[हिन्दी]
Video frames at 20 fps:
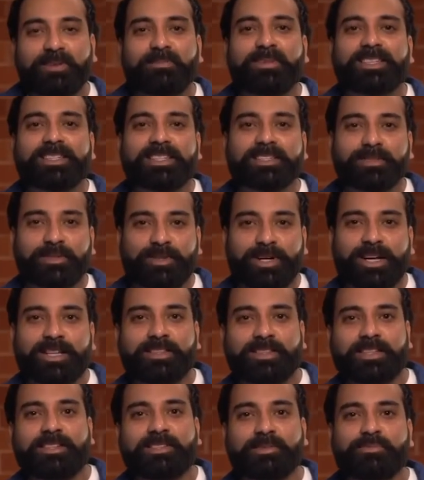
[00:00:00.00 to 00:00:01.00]
पास एक दुकान
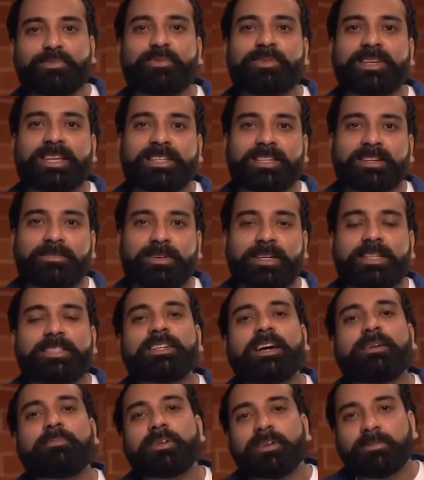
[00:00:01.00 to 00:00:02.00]
थी शंभू भैया थे हमारे
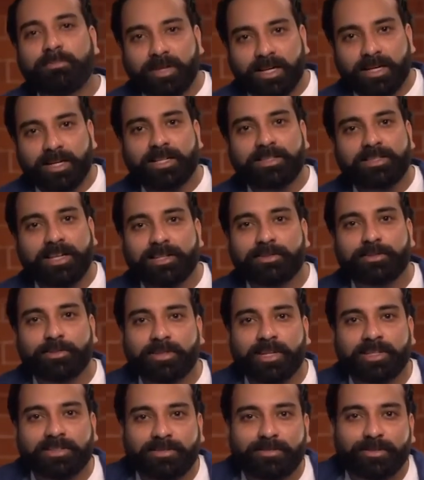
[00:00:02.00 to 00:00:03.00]
जहाँ पर हम बैठ के चाय
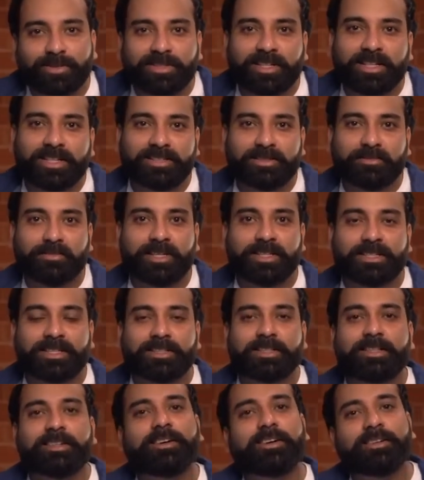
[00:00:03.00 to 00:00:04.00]
सुट्टा समोसा ये सब करते
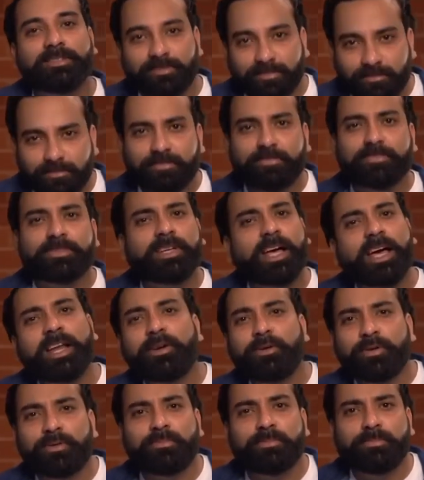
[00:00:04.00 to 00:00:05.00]
थे और सारे
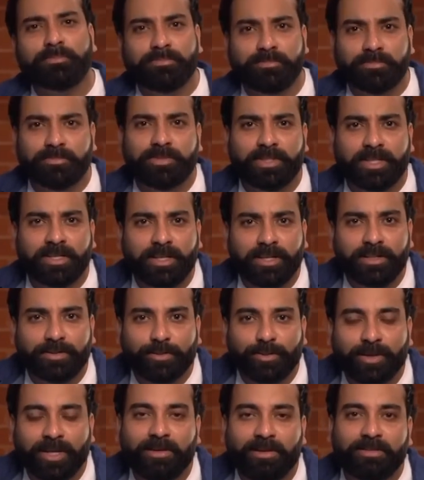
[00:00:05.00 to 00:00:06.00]
लोग जनरली
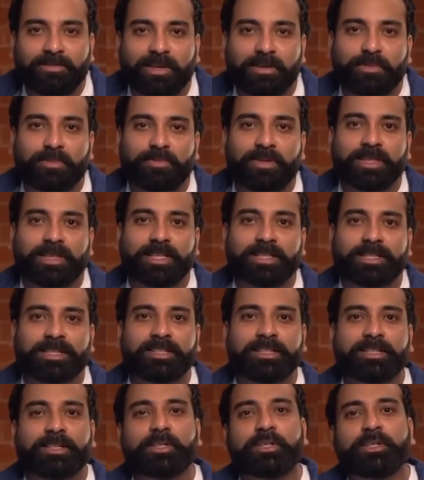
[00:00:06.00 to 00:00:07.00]
स्कूल के बाद वहीं पर मिलते थे
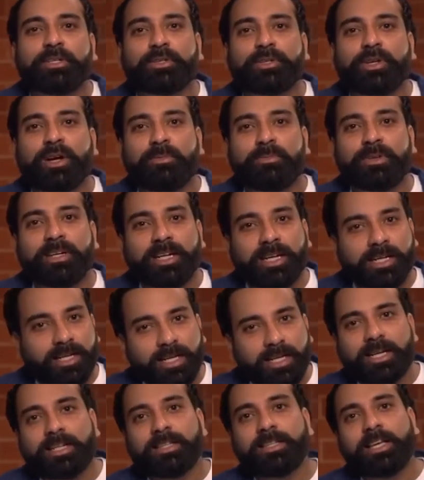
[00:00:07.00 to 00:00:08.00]
तो हमने
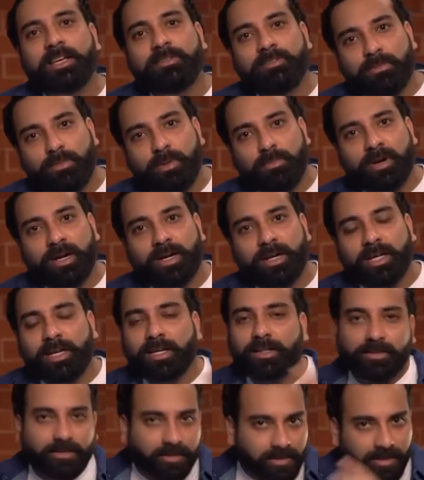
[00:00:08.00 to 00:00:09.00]
डिक्लेयर कर दिया कि वहाँ पे पार्टी है
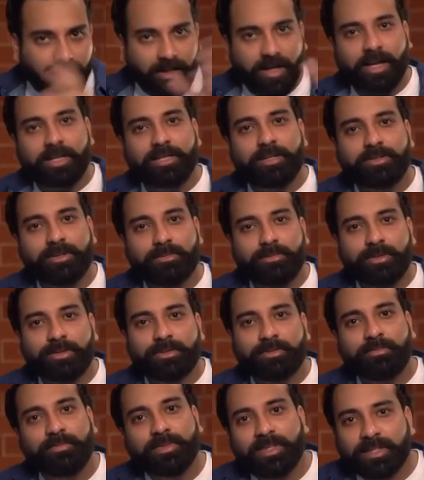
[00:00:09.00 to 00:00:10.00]
आ जाओ सब लोग
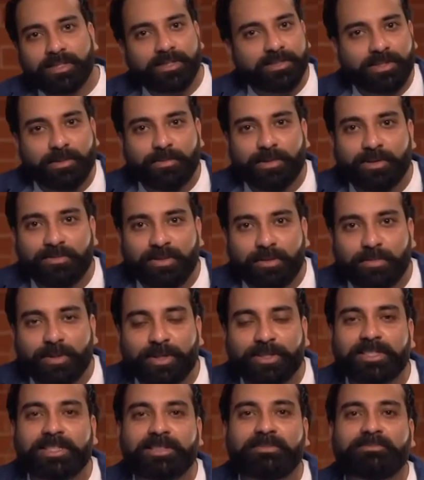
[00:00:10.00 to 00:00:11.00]
सब लोग वहाँ
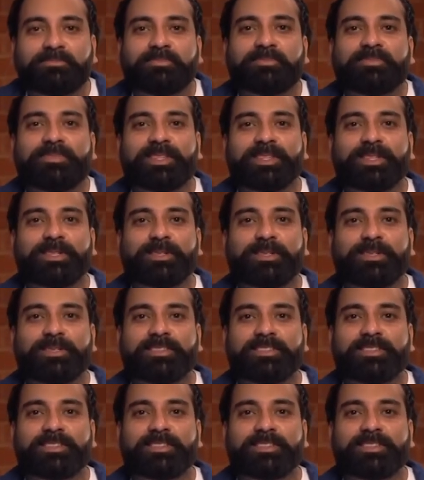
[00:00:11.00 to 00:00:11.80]
पहुँचे हम तो